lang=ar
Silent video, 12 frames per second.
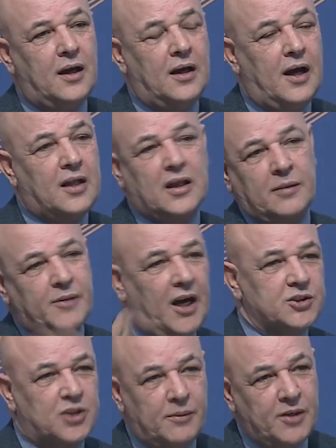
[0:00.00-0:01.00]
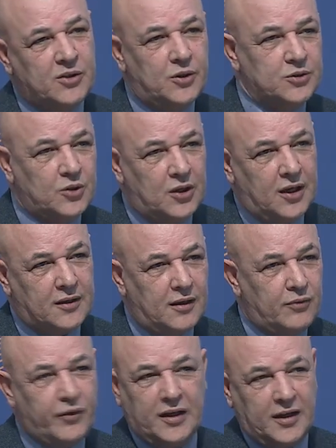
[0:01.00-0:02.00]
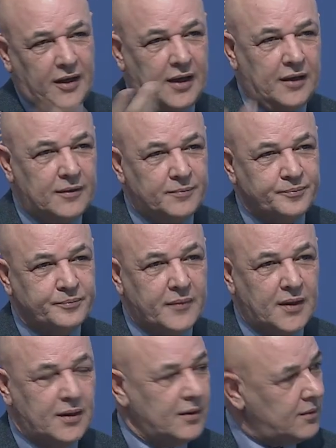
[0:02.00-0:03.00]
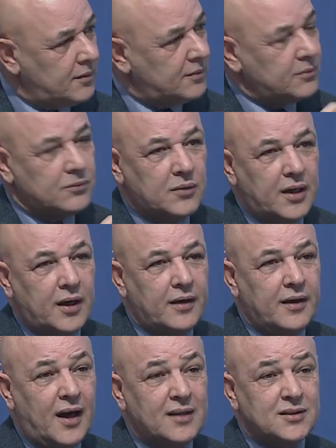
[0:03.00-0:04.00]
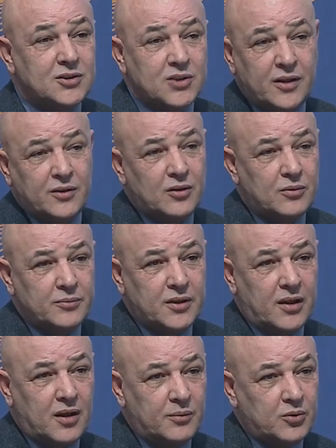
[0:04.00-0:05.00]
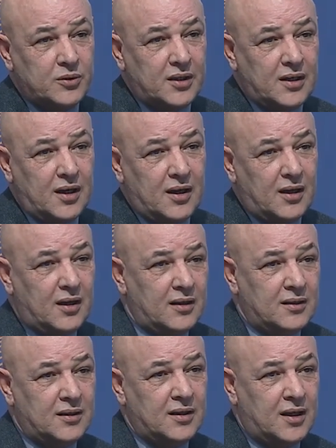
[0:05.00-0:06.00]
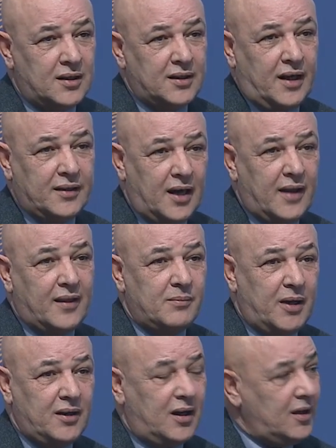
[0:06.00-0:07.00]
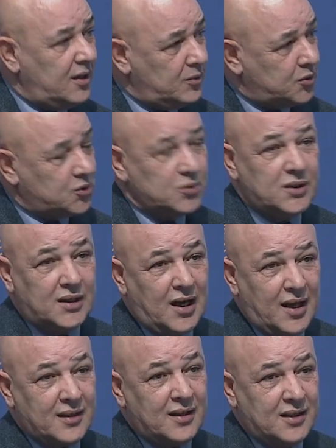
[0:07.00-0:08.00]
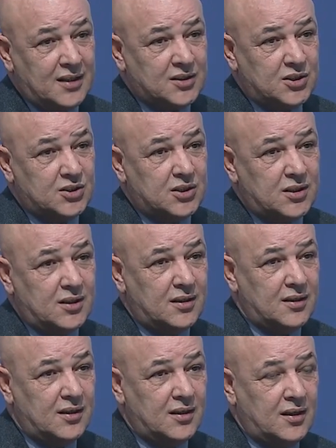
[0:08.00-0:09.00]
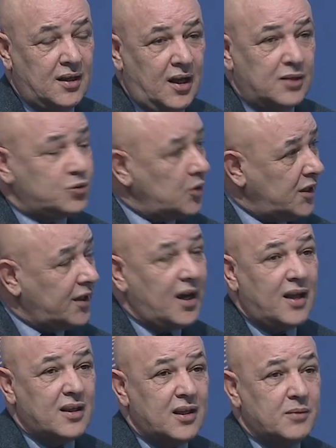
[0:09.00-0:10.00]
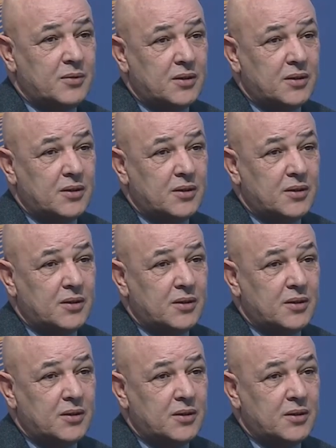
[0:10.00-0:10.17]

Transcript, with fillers: أكثر من 10 مليون دولار الفريقين والناتج أنهم يذهبون إلى آه، يعني هذا المنحى الوصول إلى هذه النتيجة هل تليق هذه